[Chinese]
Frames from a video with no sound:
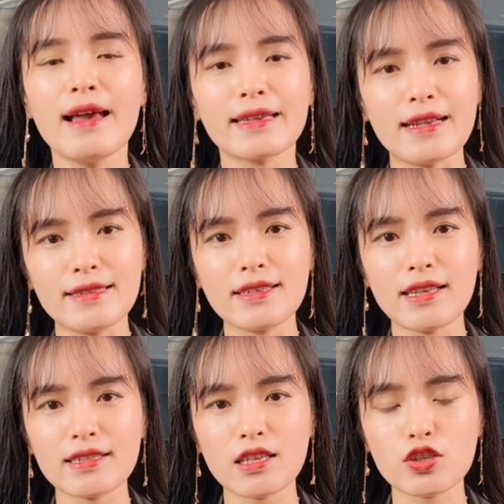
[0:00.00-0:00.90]
感谢
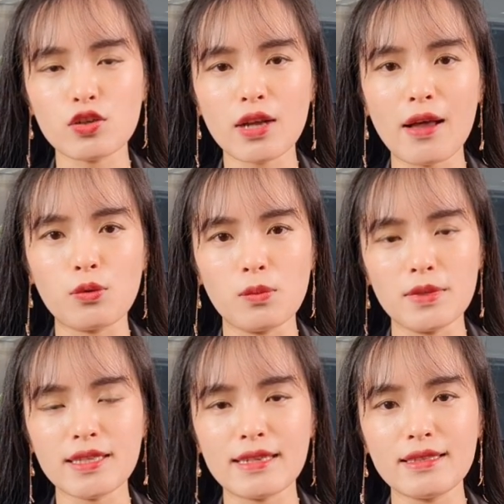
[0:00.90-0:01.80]
大家的收看，我
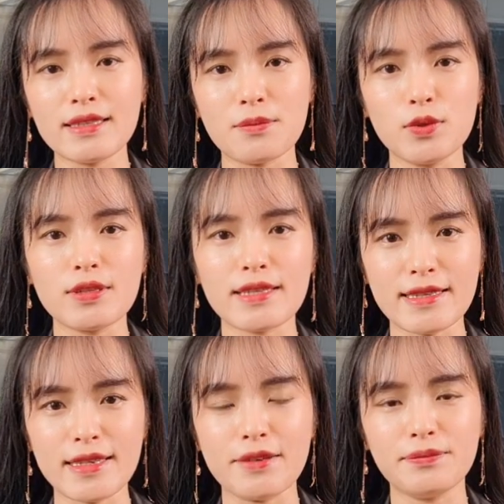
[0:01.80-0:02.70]
们下期节目再
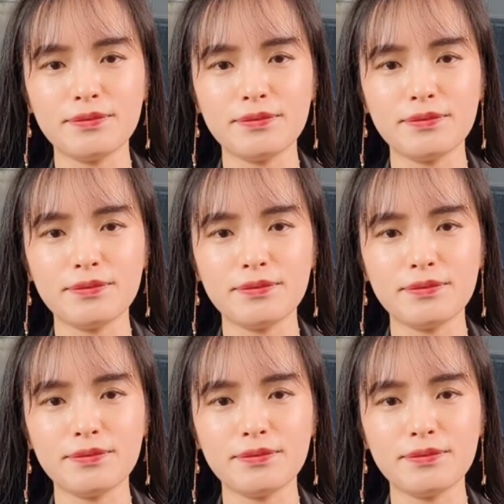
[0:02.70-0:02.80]
见。